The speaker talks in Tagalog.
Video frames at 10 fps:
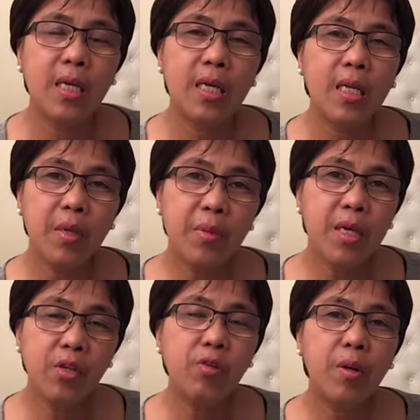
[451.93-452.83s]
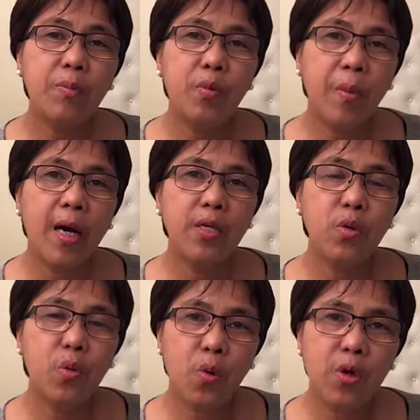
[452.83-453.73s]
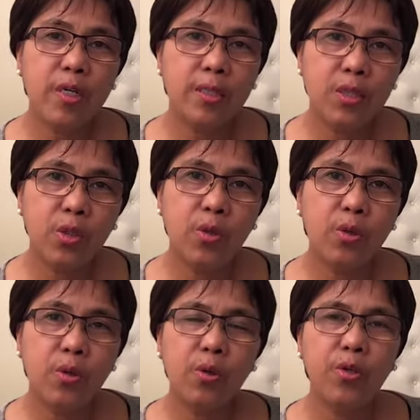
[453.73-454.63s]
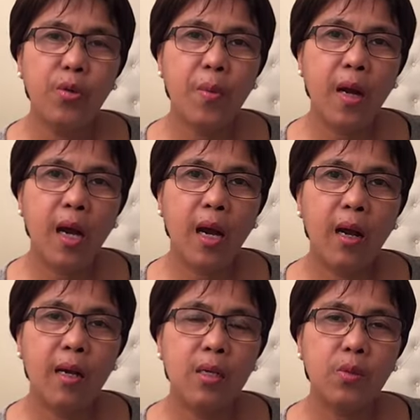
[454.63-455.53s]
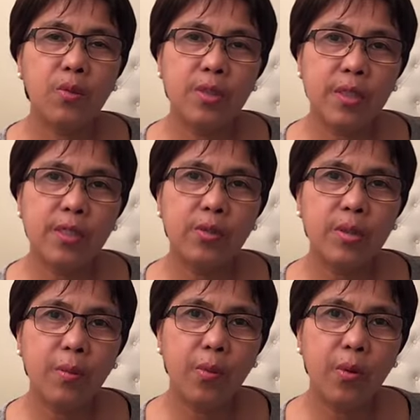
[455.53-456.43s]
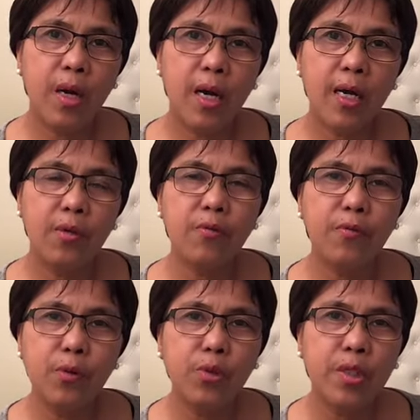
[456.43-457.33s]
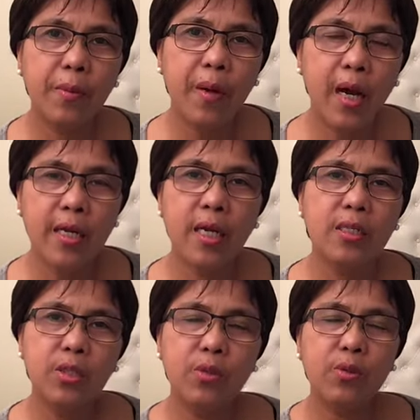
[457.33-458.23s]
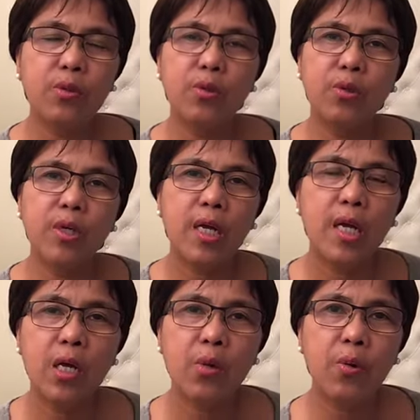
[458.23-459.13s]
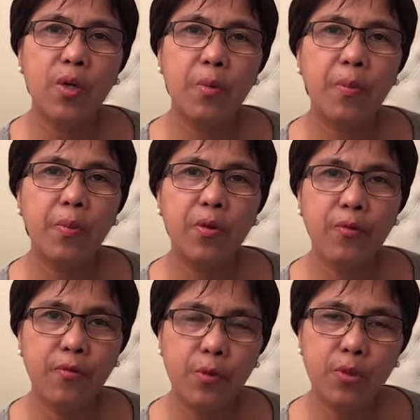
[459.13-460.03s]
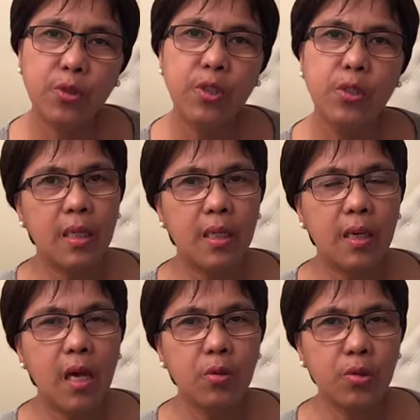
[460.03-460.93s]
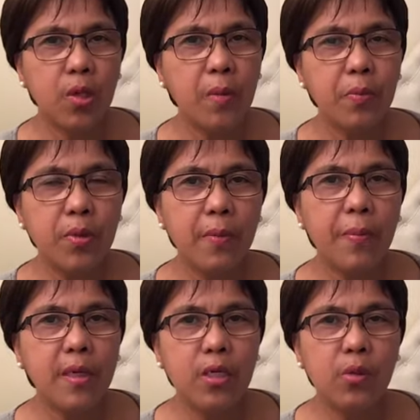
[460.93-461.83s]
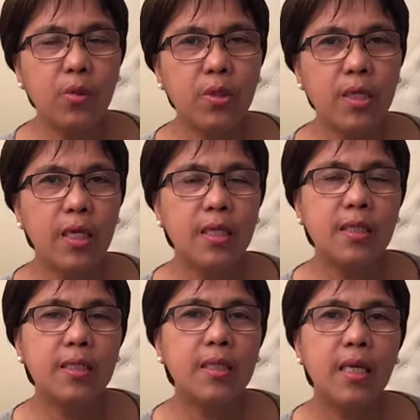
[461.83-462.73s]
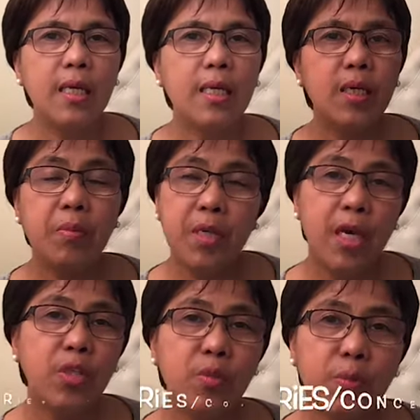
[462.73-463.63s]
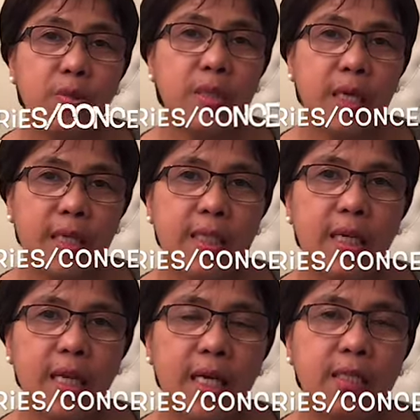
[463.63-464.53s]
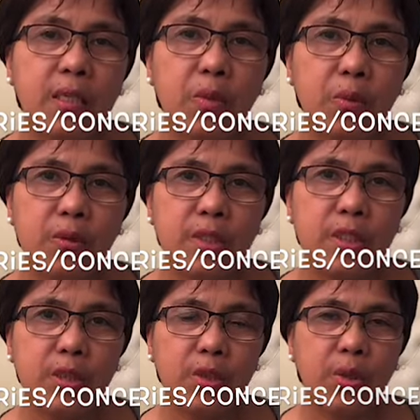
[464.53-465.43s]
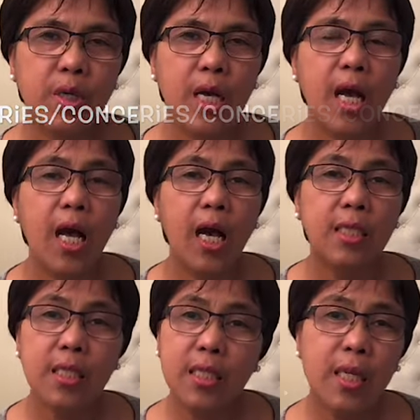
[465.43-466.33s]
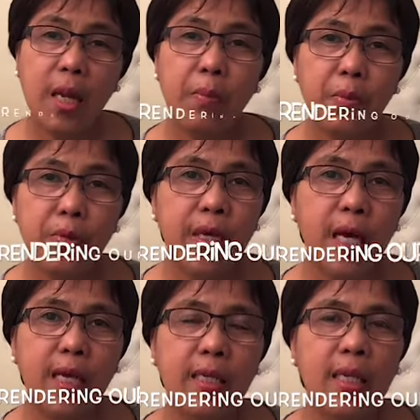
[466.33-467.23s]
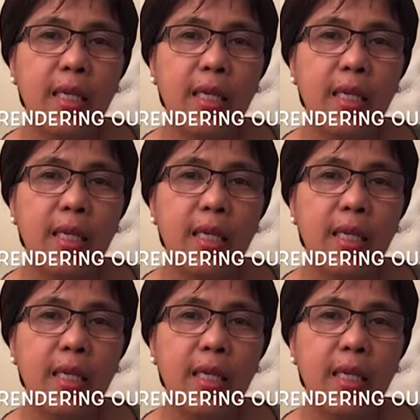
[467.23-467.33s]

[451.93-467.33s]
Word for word: naibigyan nyo na po ba yung worries nyo o yung mga concern nyo sa buhay, yung future ng mga anak nyo or kung ano man po yung future nyo? Ang gusto lang po ng Panginoon is ibigay niyo po sa Kanya lahat ng worries niyo. At hindi lang po yan